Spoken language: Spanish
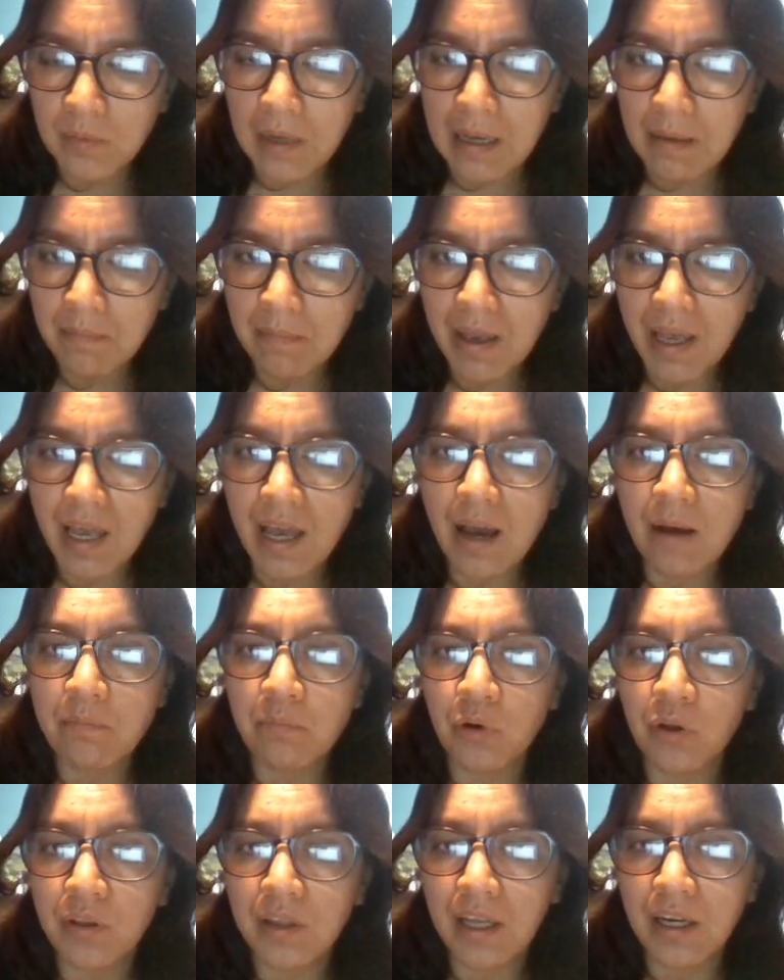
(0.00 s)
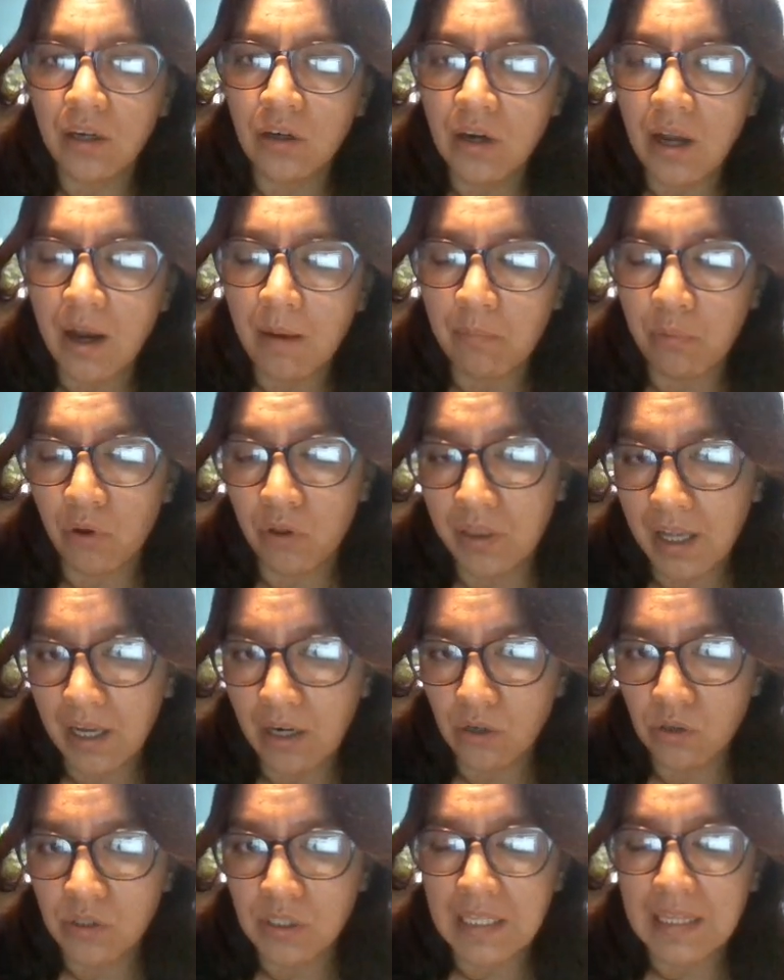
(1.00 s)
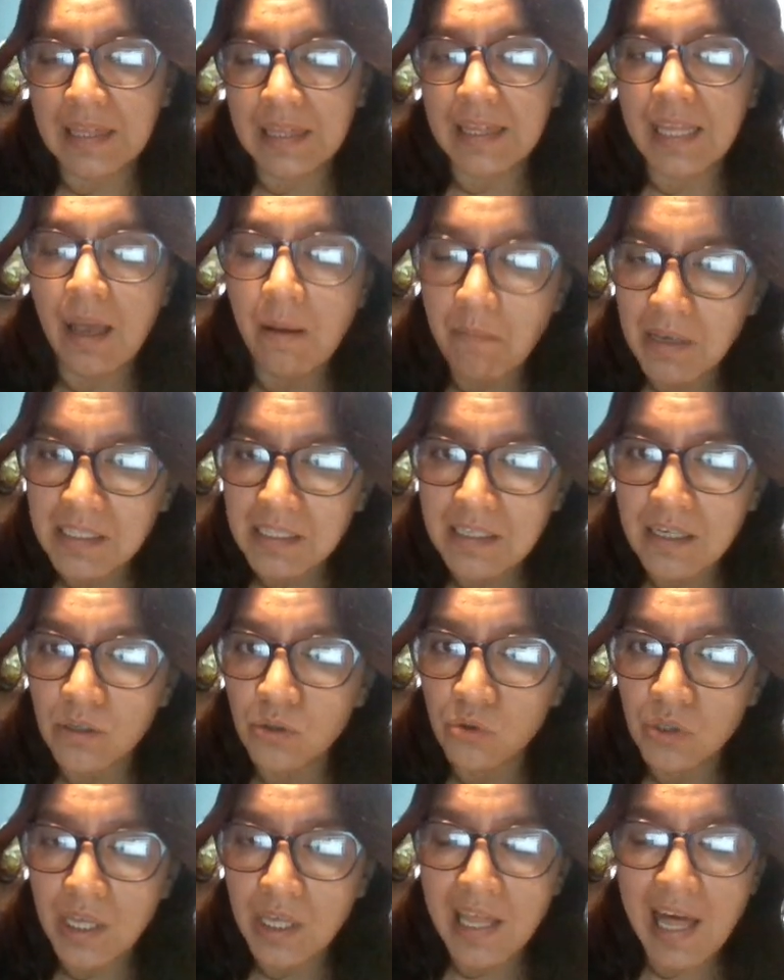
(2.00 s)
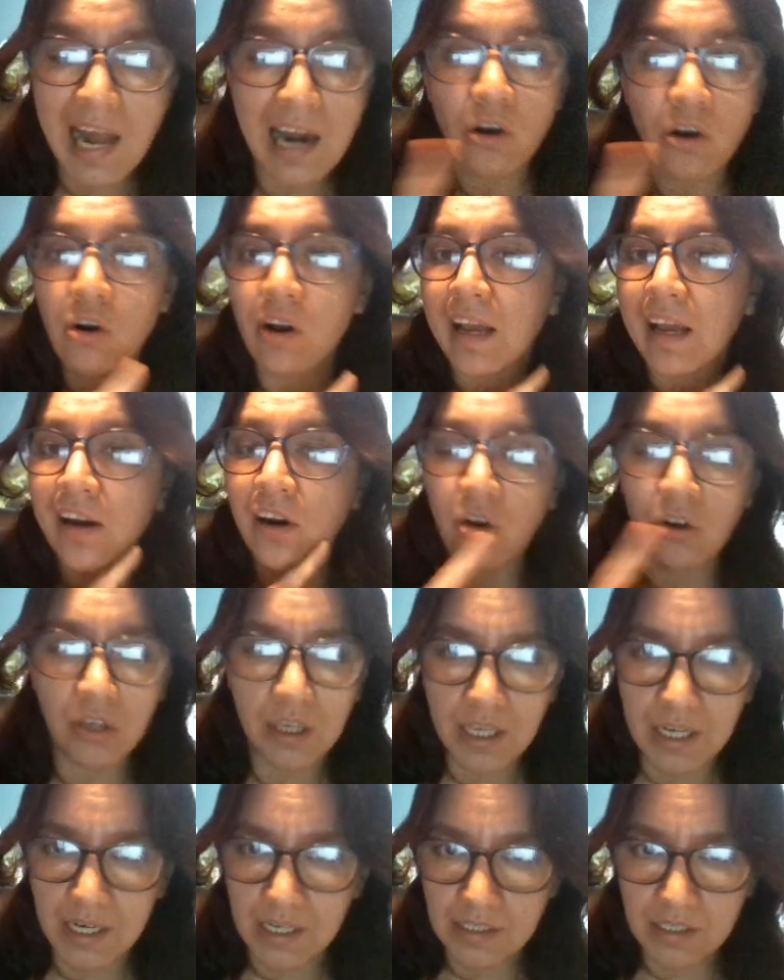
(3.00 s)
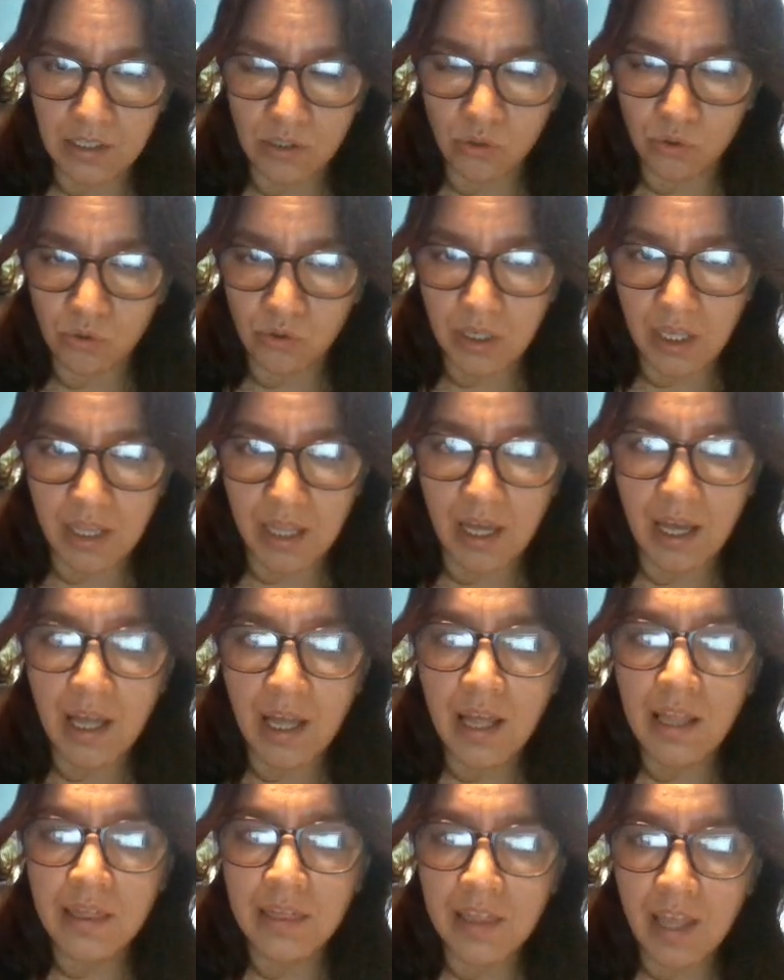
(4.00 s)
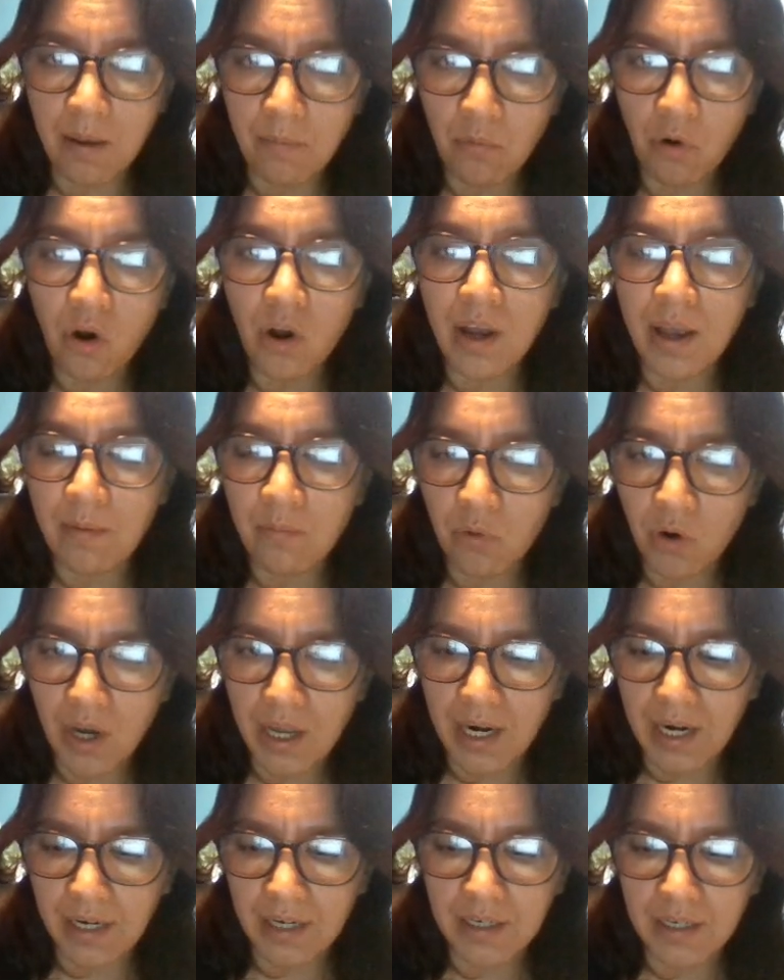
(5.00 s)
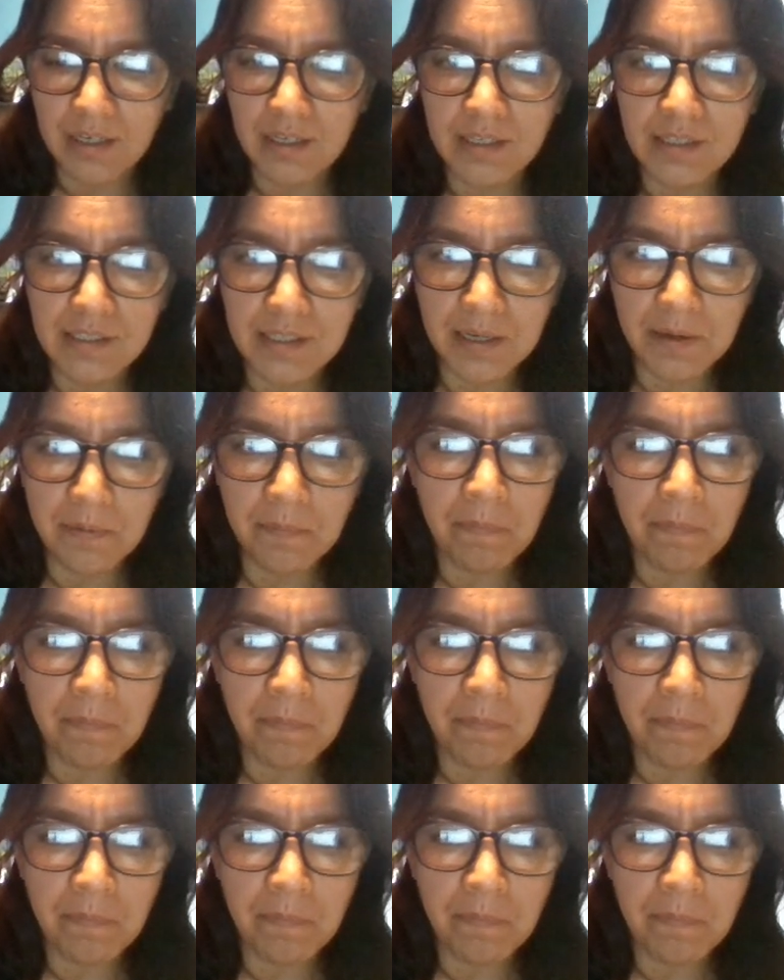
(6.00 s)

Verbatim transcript: me aposan, si Temes que suceda algo que no quieres que suceda. Temo que mueran, ¿sí?